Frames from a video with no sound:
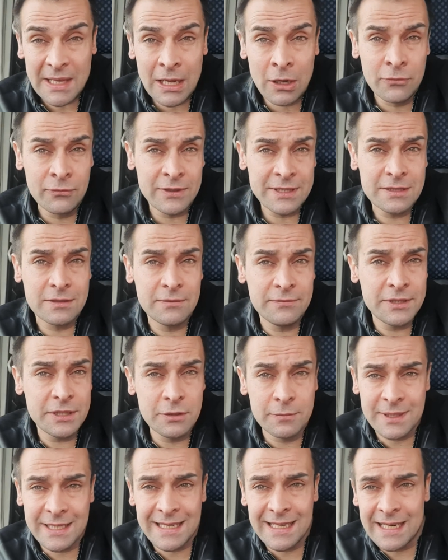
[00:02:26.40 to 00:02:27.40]
ho fatto il
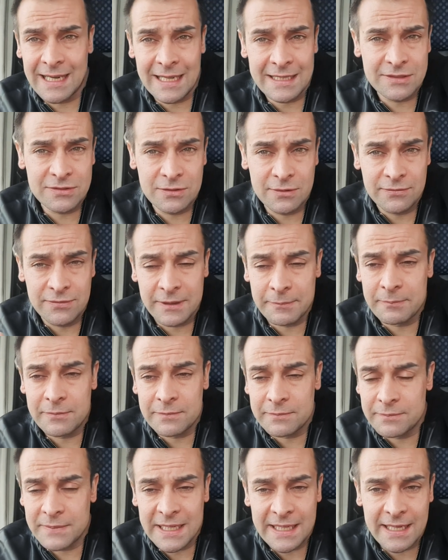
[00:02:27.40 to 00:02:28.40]
video perché la Lazio non fa
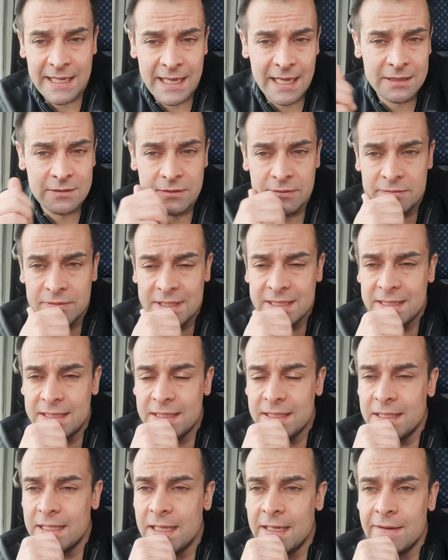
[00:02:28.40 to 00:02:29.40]
mercato
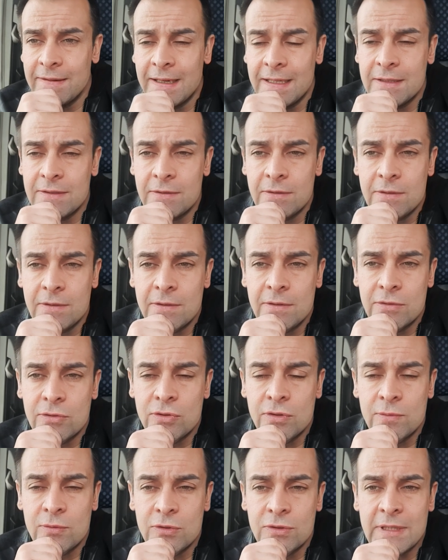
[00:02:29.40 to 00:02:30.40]
infatti è arrivato
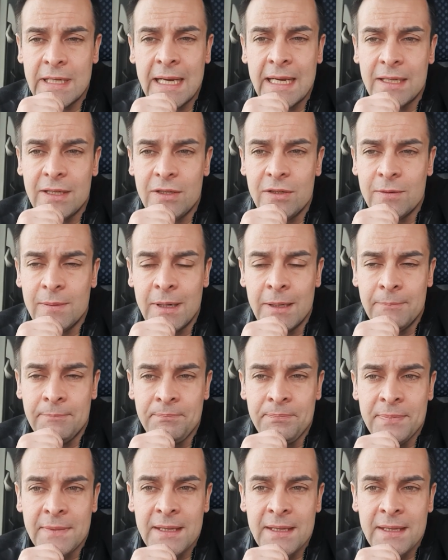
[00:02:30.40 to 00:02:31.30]
sto musacchio ma